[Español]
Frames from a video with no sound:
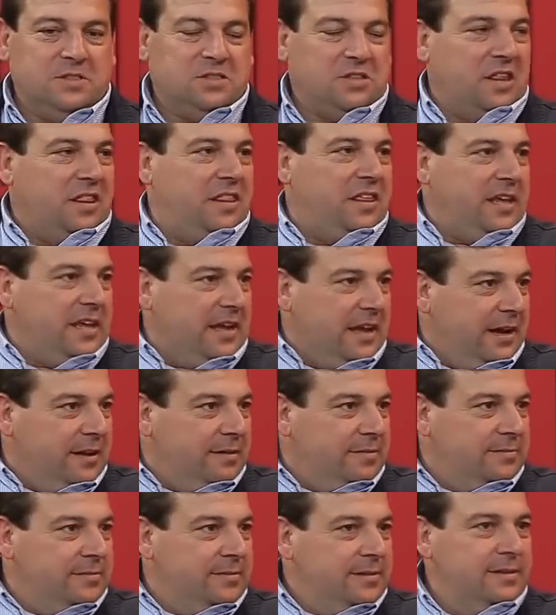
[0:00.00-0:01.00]
sencilla,
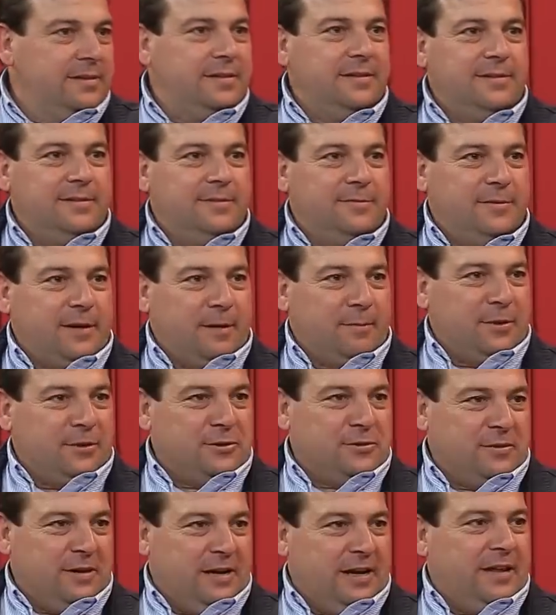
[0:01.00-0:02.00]
una
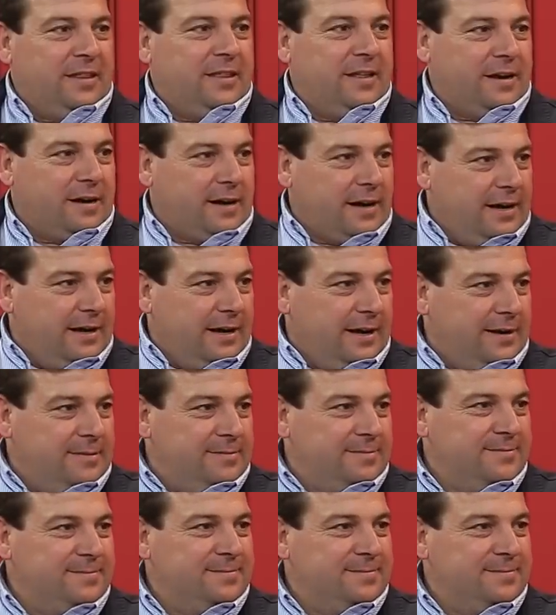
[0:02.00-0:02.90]
persona cercana,